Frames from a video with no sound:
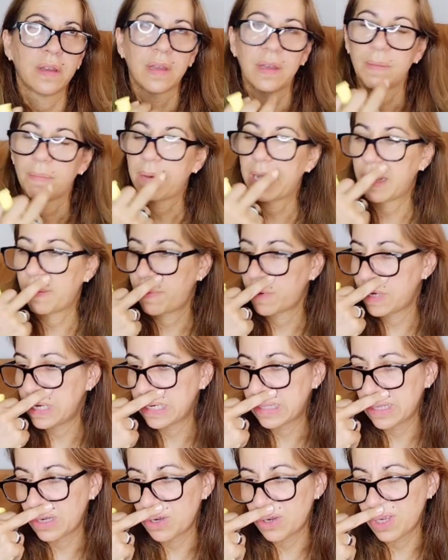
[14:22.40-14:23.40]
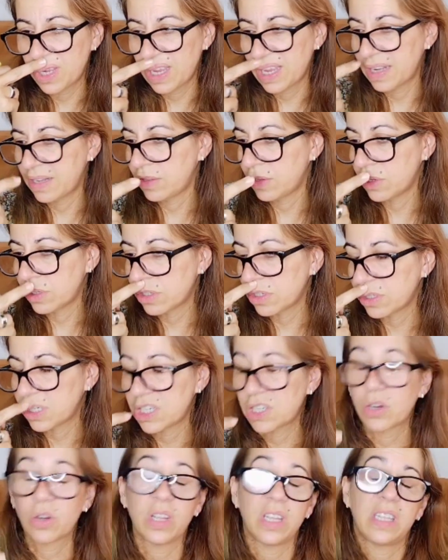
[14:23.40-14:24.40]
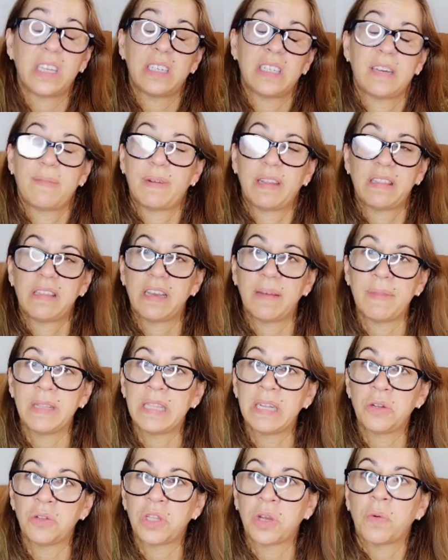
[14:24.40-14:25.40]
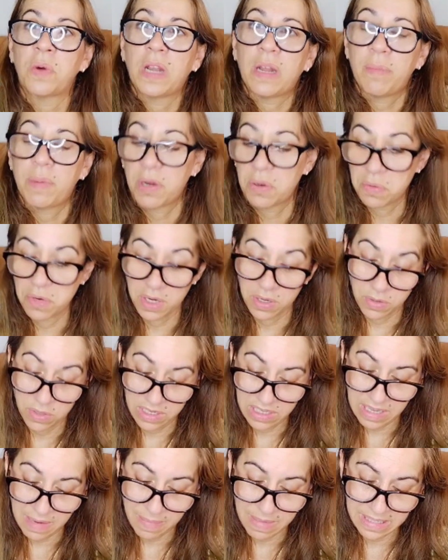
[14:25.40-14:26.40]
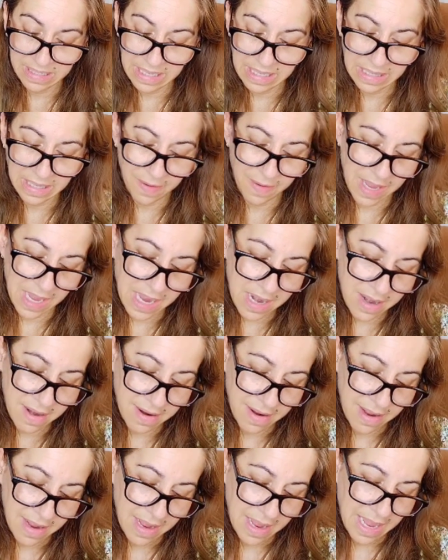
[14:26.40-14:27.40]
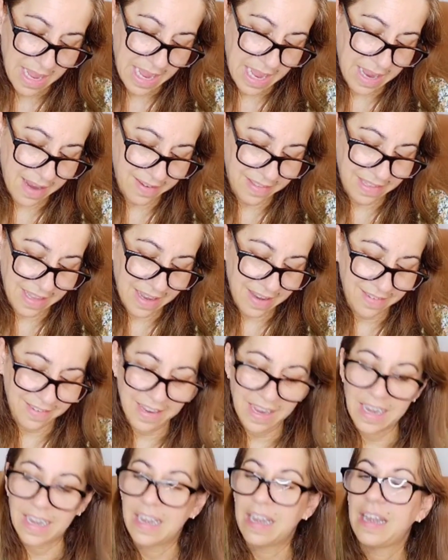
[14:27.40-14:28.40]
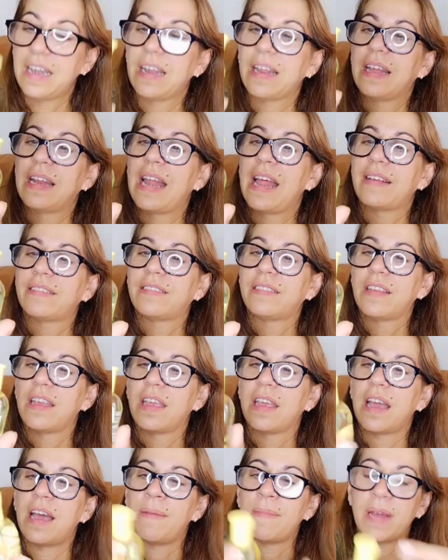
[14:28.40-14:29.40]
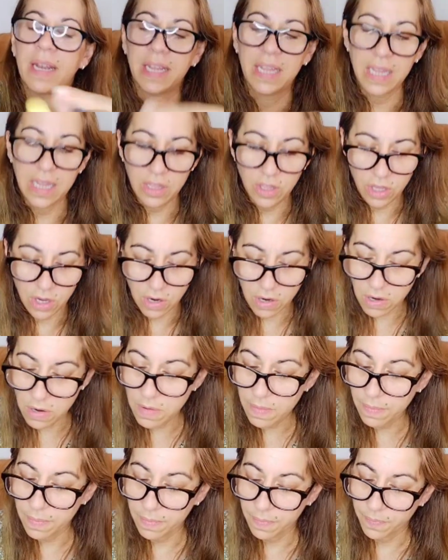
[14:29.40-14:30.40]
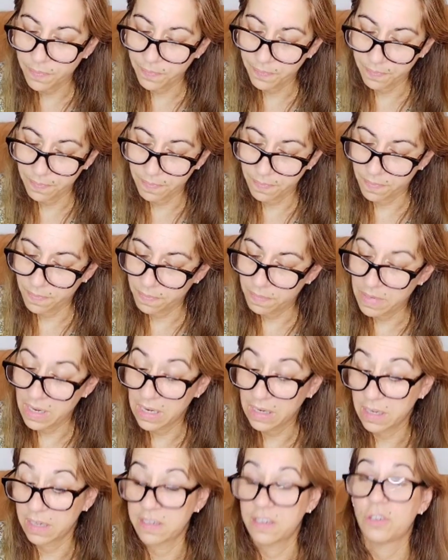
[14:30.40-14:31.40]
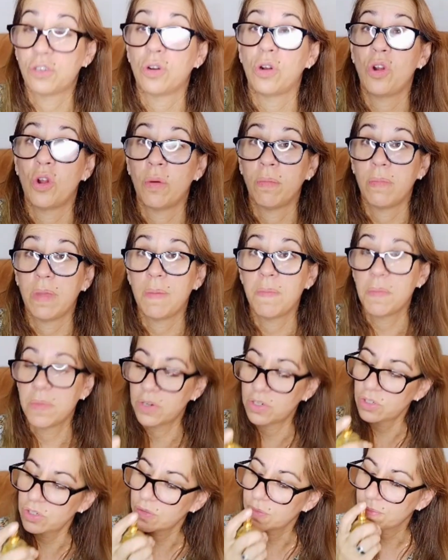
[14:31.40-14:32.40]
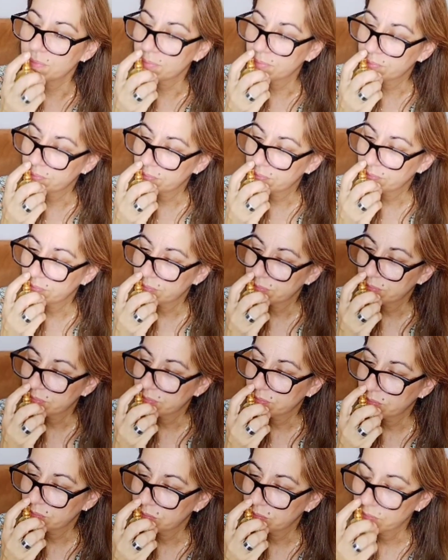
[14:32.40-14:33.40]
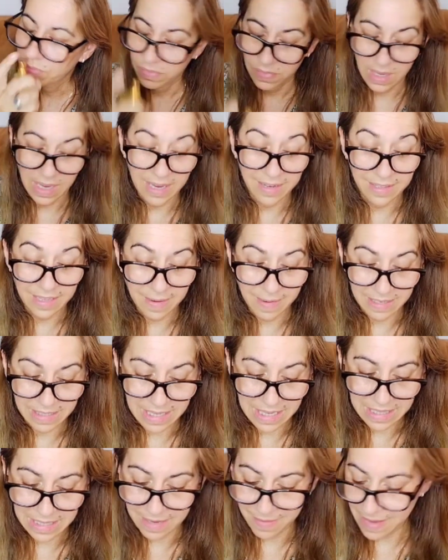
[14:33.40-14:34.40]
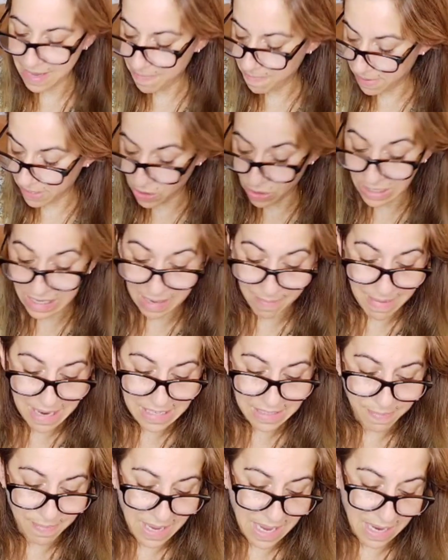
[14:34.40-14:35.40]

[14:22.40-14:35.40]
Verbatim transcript: para ponértelo y en dos o tres horitas ya prácticamente no te huele, pero bueno, están bastante bien. Este es el glacé amarillo, mira que si son los mismos, está bastante bien, pero el que más me ha